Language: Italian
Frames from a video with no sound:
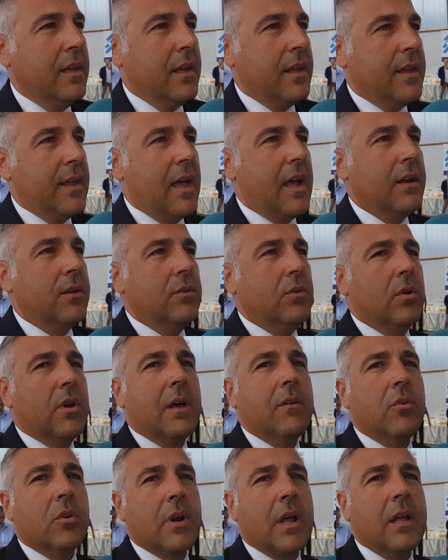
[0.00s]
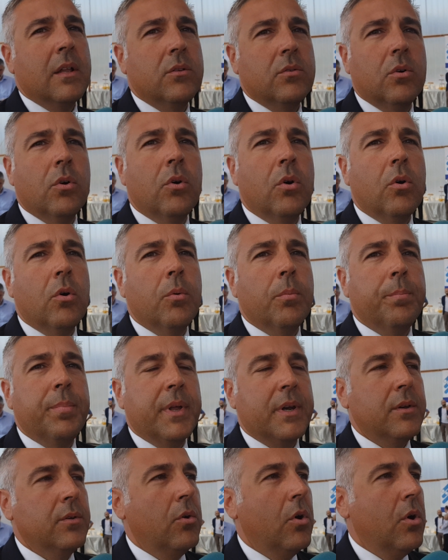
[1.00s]
che hanno lavorato
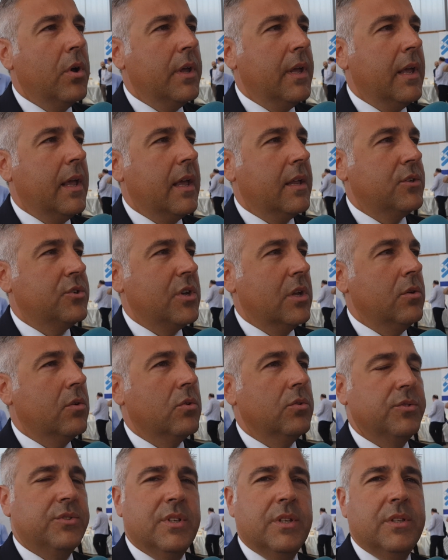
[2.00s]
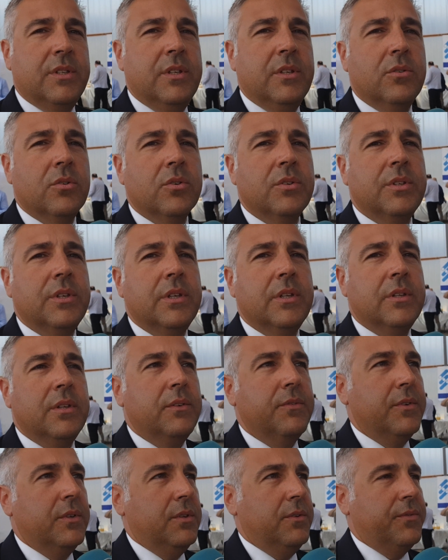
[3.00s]
per noi e ci hanno consentito di,
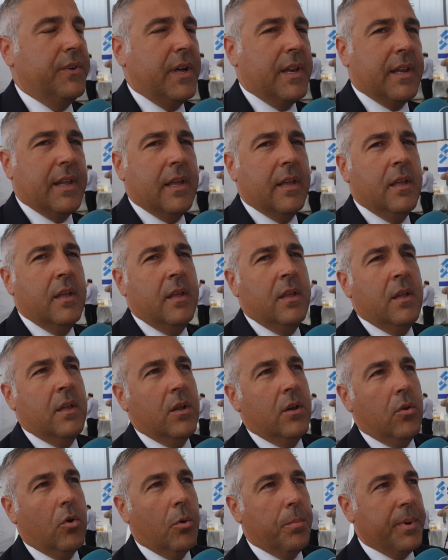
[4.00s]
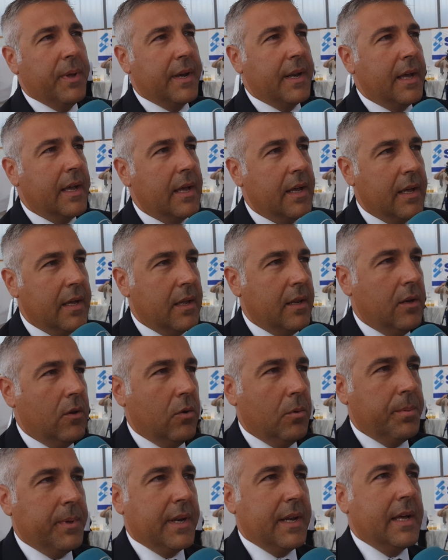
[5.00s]
di, di fare l'opera
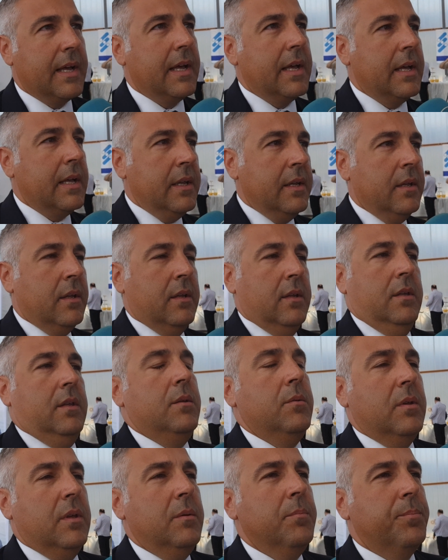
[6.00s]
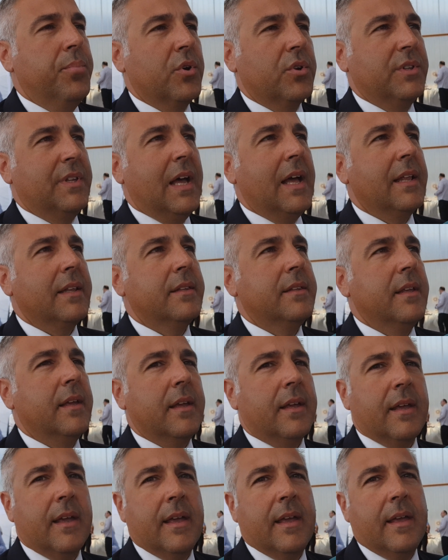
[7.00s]

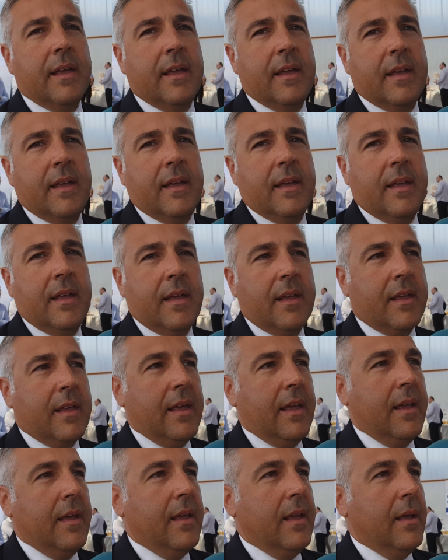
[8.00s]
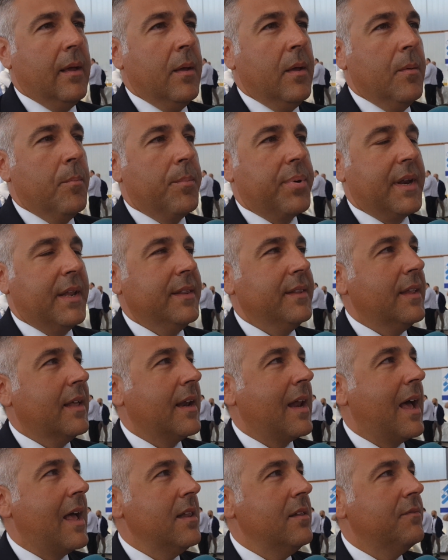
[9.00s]
importante che, che,
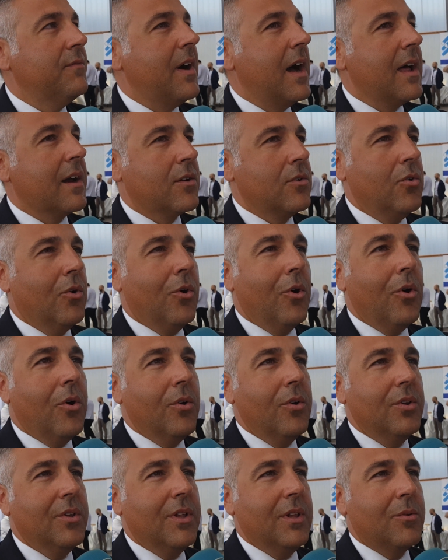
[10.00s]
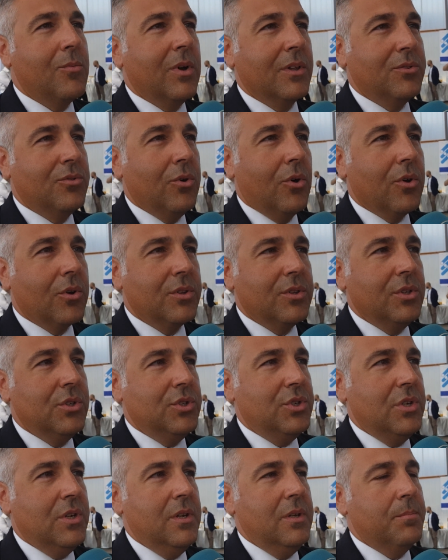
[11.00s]
renderà il varco il
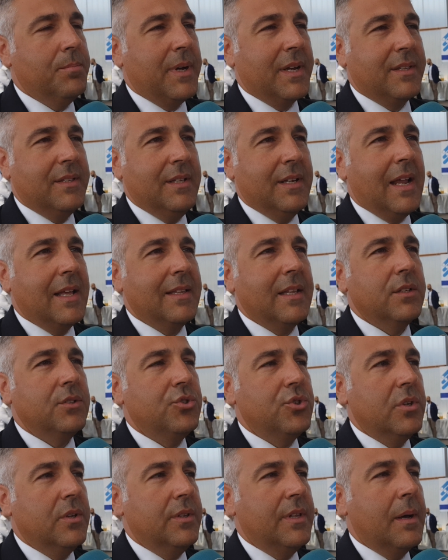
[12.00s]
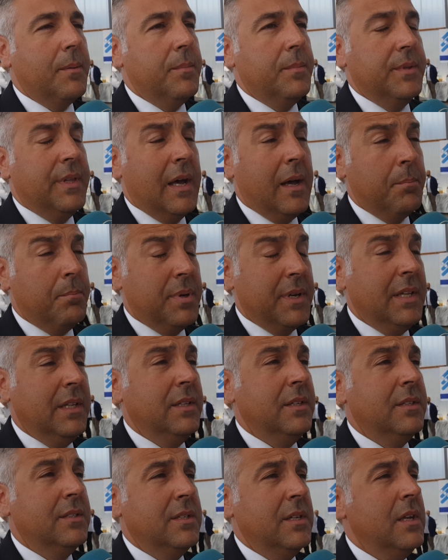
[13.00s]
14, partirà da, da, da
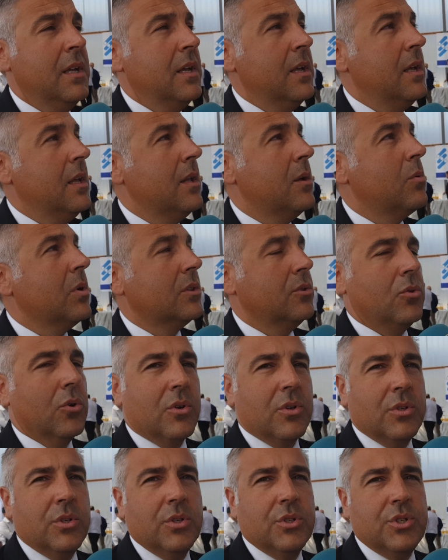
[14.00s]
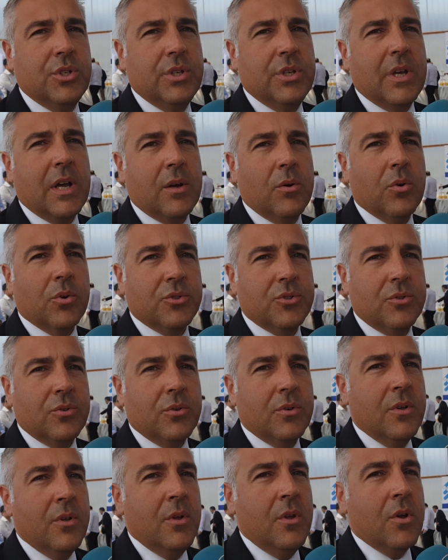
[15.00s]
Brindisi il 14 agosto.
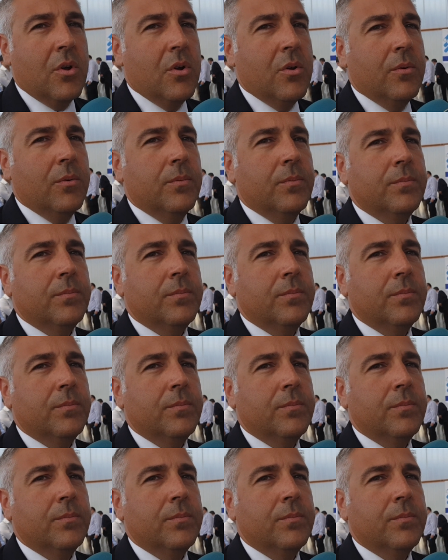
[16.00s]
Possiamo dire che